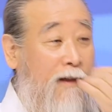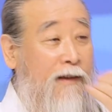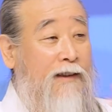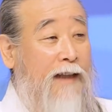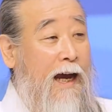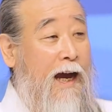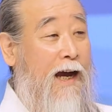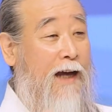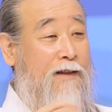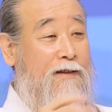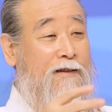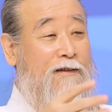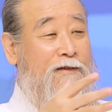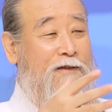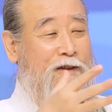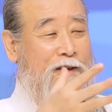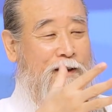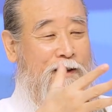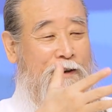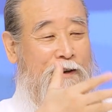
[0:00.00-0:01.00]
나가서
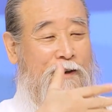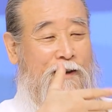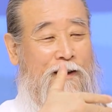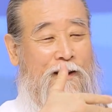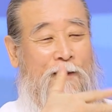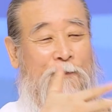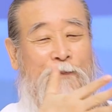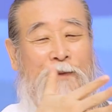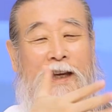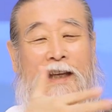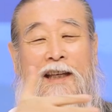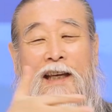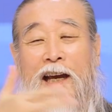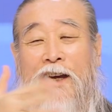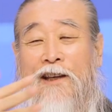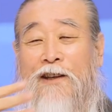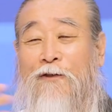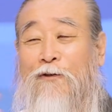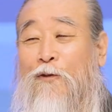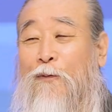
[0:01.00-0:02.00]
참 처음부터
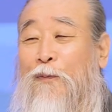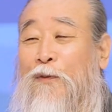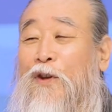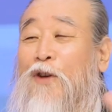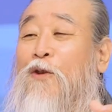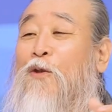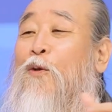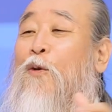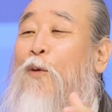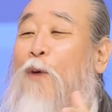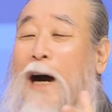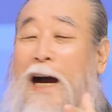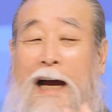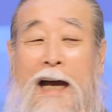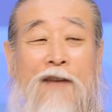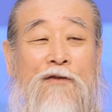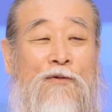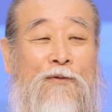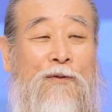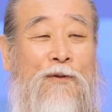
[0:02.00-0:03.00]
이야기를 좀 듣고
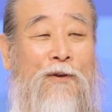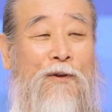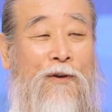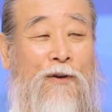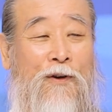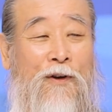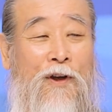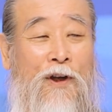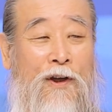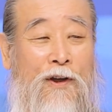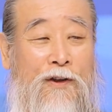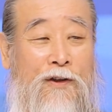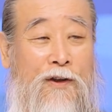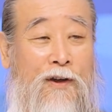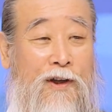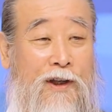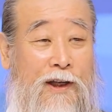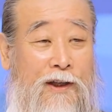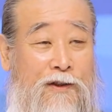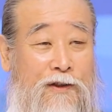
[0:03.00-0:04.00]
와가지고
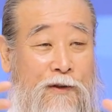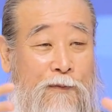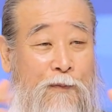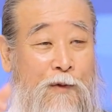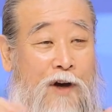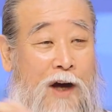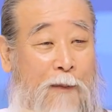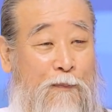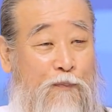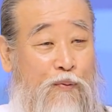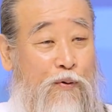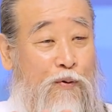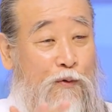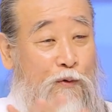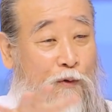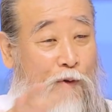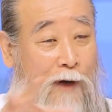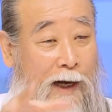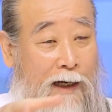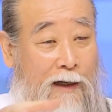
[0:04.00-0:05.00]
여기서 뭔가
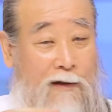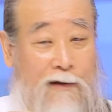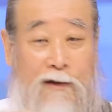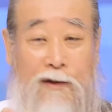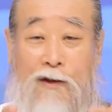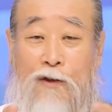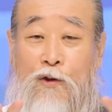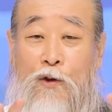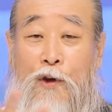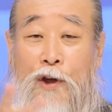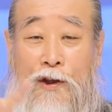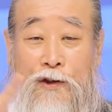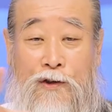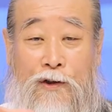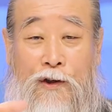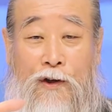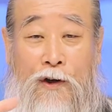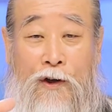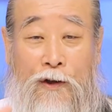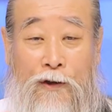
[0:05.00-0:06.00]
풀어갈 거를
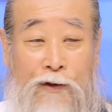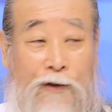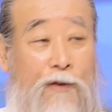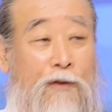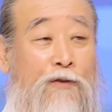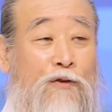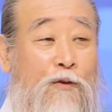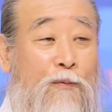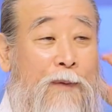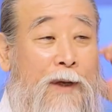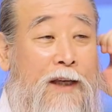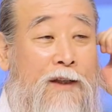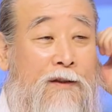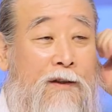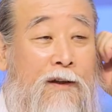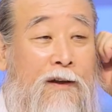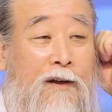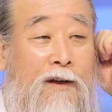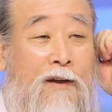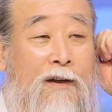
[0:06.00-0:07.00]
여기서 의논을 좀
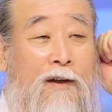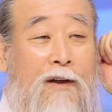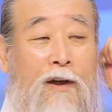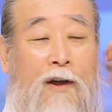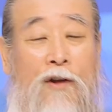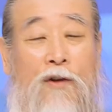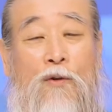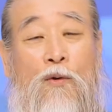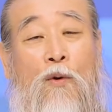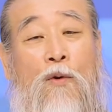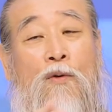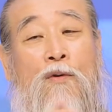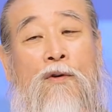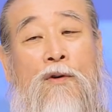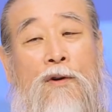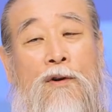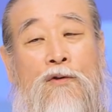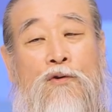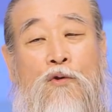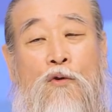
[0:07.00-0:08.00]
해서 요런
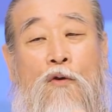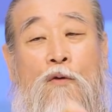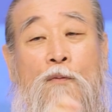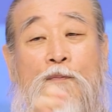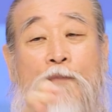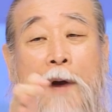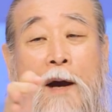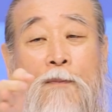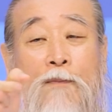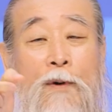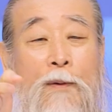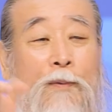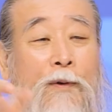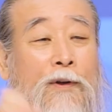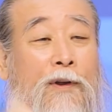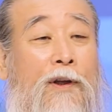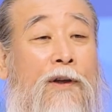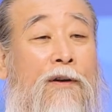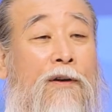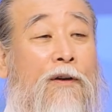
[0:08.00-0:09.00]
거는 좋은
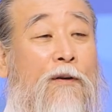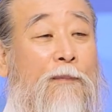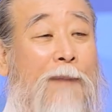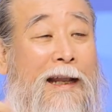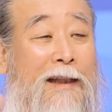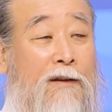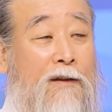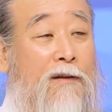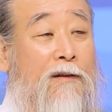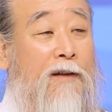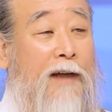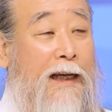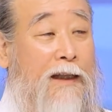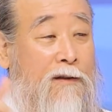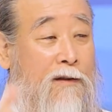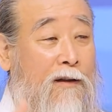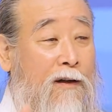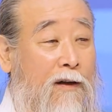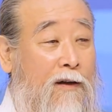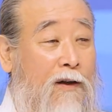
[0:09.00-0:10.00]
방법은 이런 걸 만들어
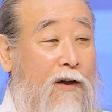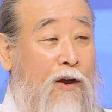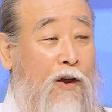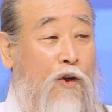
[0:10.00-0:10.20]
가서